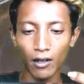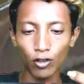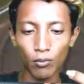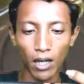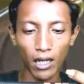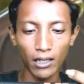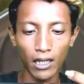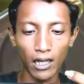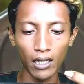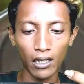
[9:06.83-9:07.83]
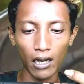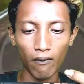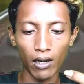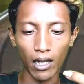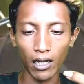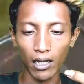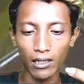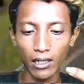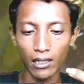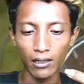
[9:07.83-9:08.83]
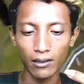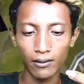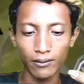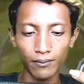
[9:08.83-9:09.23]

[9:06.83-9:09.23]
Harus makan jalan lawan arahnya.